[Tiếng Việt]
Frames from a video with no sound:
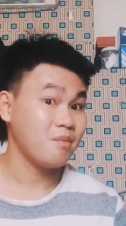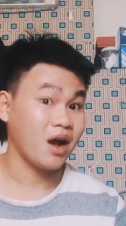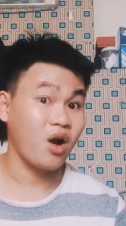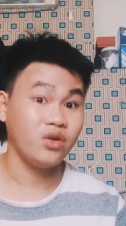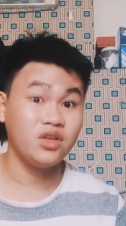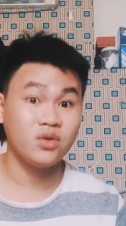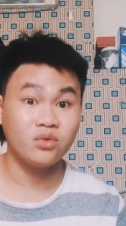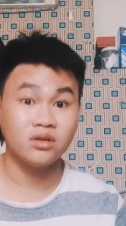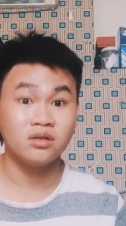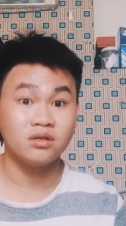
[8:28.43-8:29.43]
bạn hỏi nhiều
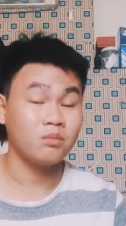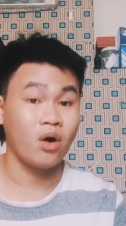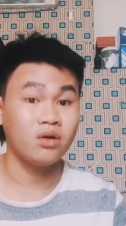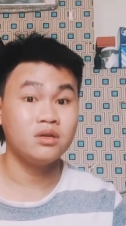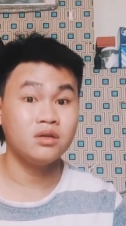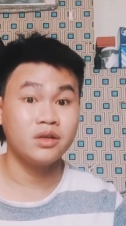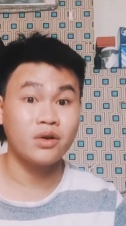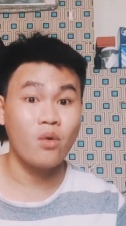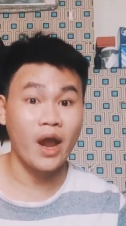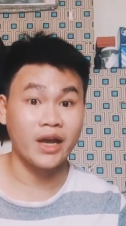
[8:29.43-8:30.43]
người, mỗi người đều
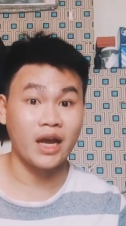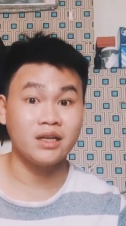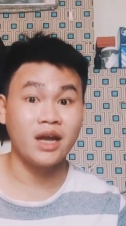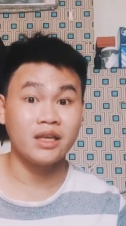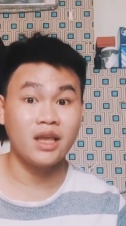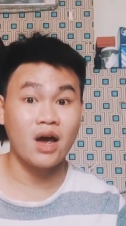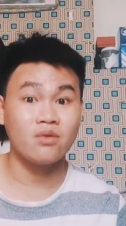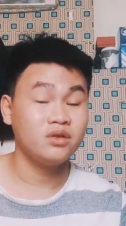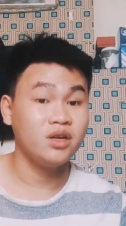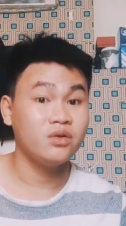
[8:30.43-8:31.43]
có hoàn cảnh khác
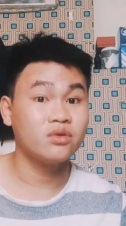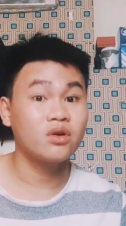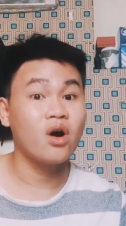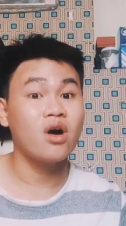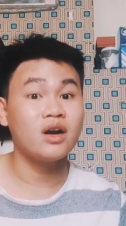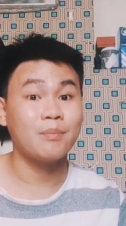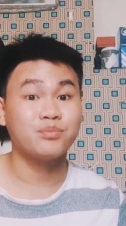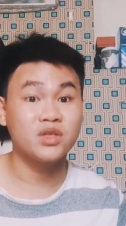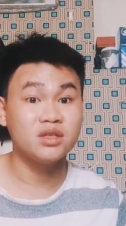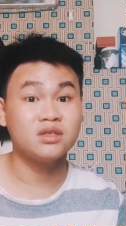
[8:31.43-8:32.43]
nhau, đều có lập
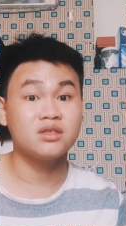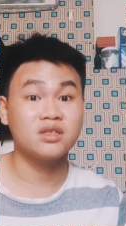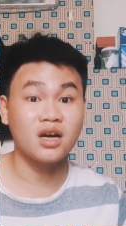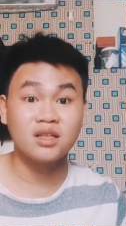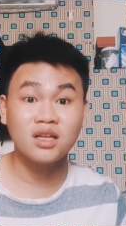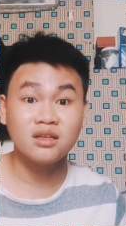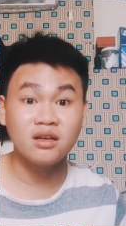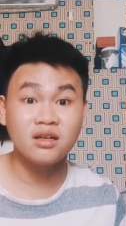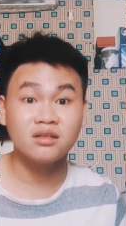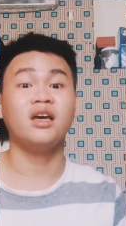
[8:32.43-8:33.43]
trường, sở thích riêng,